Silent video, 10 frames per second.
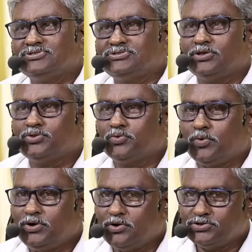సత్తువ
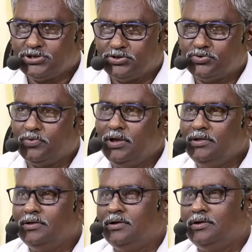ఒంట్లో సత్తువ
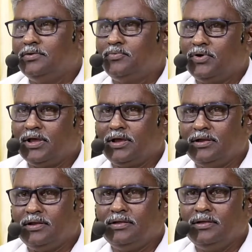
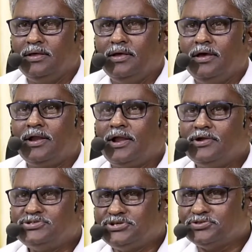ఉండగానే
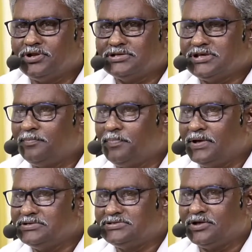రెండు చేతుల
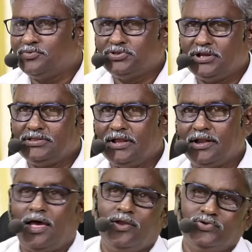సంపాదిస్తే కుదిరిద్దా
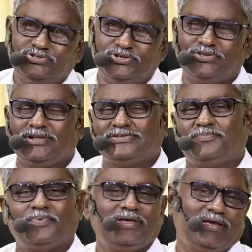నాలుగు చేతుల
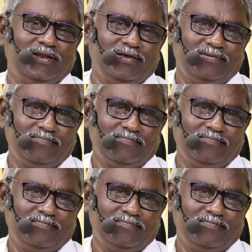సంపాదించాల